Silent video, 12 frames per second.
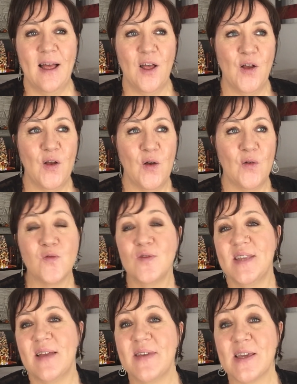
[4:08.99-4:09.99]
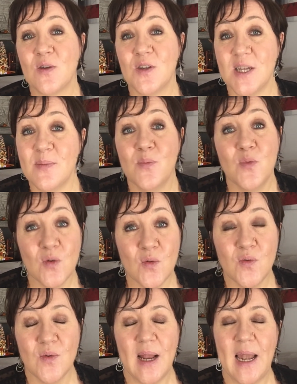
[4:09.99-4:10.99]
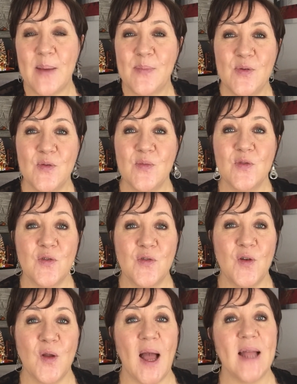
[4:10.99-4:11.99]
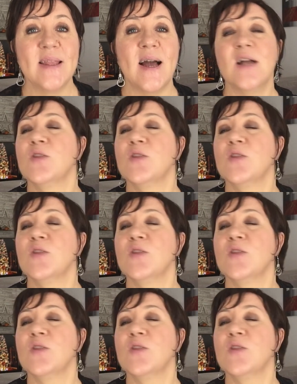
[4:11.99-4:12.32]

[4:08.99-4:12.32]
Euh, vous savez que j'aime beaucoup la plume de Florana,